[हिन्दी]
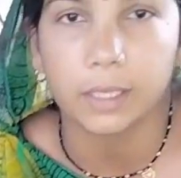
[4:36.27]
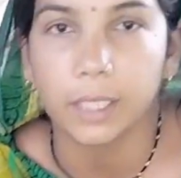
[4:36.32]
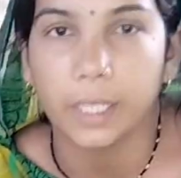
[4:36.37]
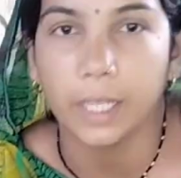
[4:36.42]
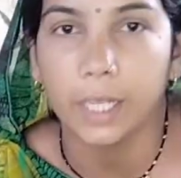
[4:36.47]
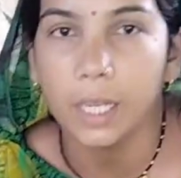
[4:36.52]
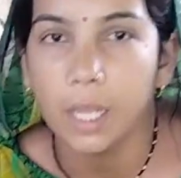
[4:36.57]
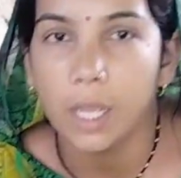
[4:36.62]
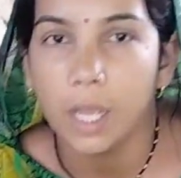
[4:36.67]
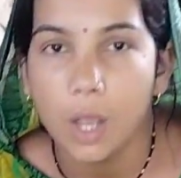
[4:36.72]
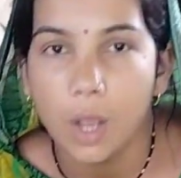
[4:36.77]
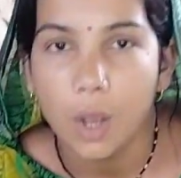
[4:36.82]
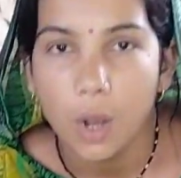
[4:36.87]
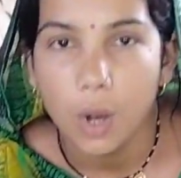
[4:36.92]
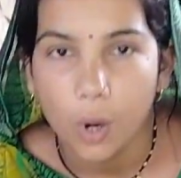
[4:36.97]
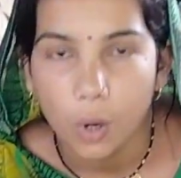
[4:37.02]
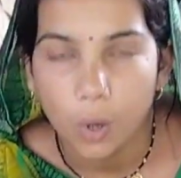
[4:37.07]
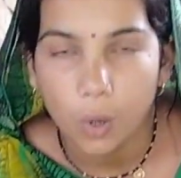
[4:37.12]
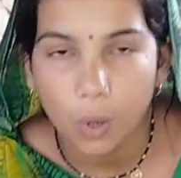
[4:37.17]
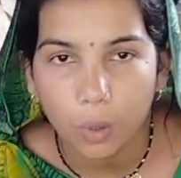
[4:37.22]
हैं
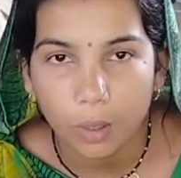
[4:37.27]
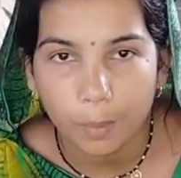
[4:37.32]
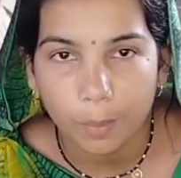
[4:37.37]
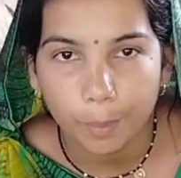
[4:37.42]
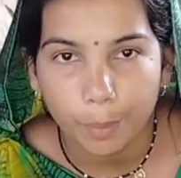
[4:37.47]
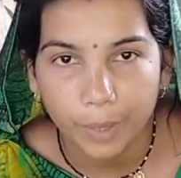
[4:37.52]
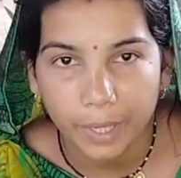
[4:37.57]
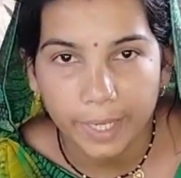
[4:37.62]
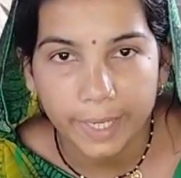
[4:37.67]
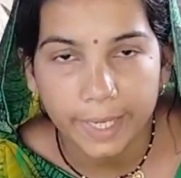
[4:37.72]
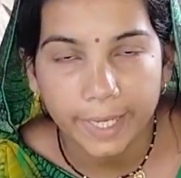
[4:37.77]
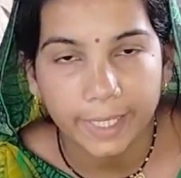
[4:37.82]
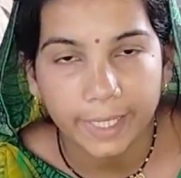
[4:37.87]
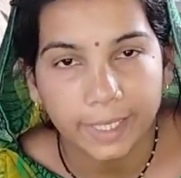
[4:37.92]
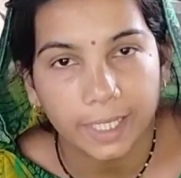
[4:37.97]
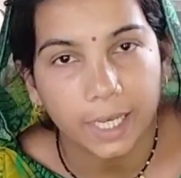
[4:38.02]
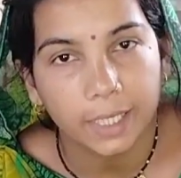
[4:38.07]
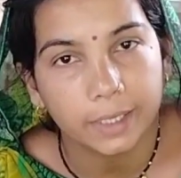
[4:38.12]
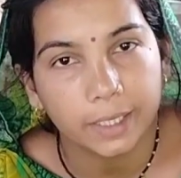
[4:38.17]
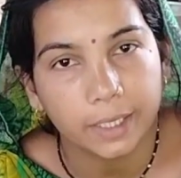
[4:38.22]
और पर डे की
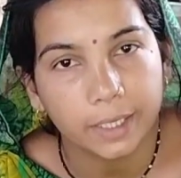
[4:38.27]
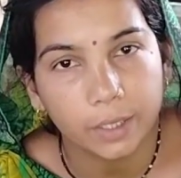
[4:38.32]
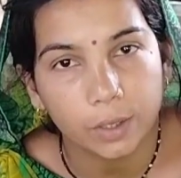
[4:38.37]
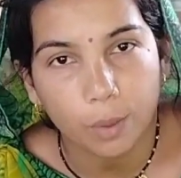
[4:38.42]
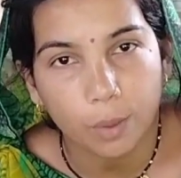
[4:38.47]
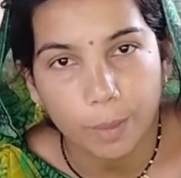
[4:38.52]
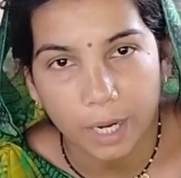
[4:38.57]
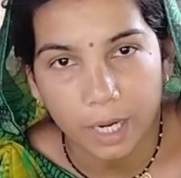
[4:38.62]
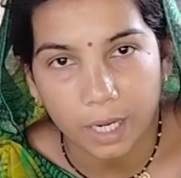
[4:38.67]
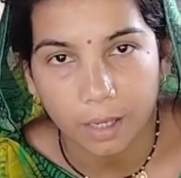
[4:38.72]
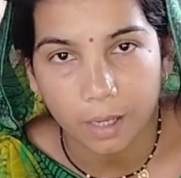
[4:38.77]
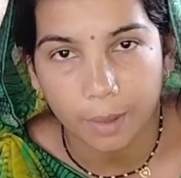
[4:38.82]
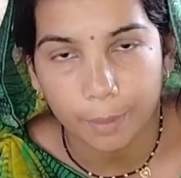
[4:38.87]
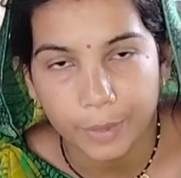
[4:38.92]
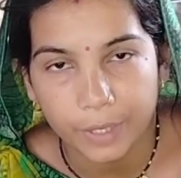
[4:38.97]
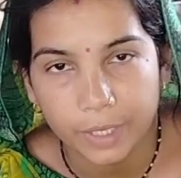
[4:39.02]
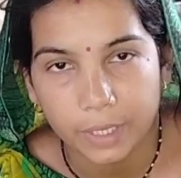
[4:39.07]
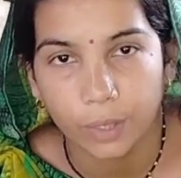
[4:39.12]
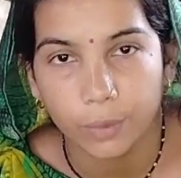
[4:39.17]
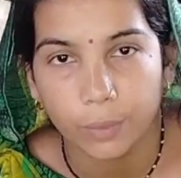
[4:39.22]
आधा किलो मक्का
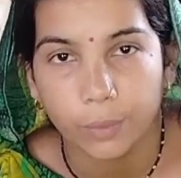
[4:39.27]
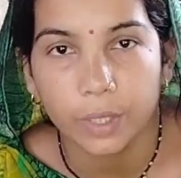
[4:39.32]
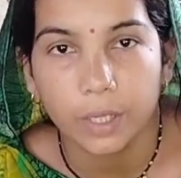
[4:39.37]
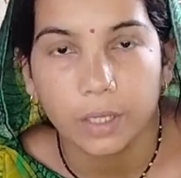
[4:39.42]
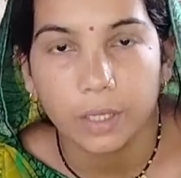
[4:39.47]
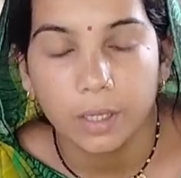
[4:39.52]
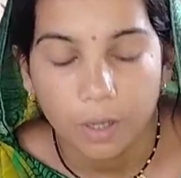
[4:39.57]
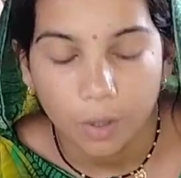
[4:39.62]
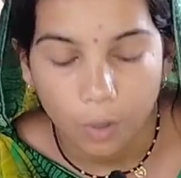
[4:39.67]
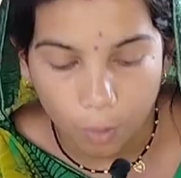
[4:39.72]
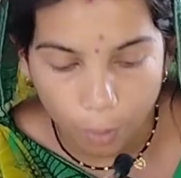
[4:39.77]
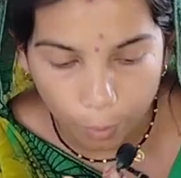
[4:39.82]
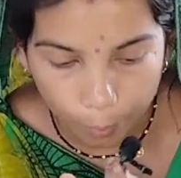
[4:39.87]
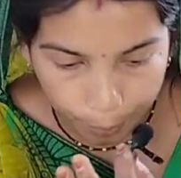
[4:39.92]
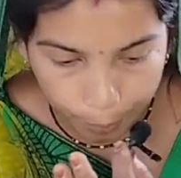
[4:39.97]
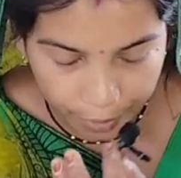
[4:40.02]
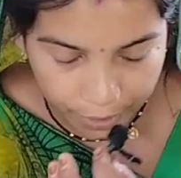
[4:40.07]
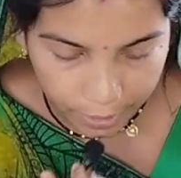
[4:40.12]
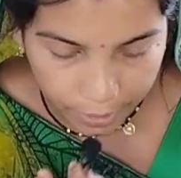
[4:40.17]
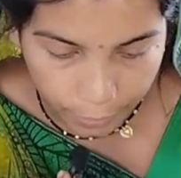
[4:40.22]
पीसी हुई और
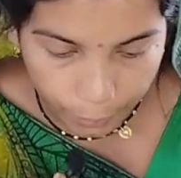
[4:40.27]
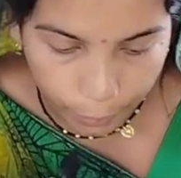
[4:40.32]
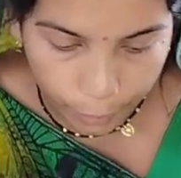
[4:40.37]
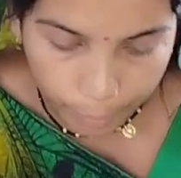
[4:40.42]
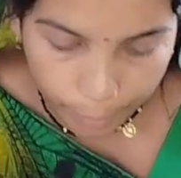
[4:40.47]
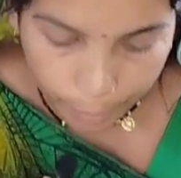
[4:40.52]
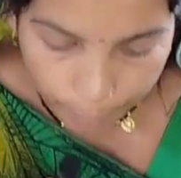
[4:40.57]
पीसी हुई भी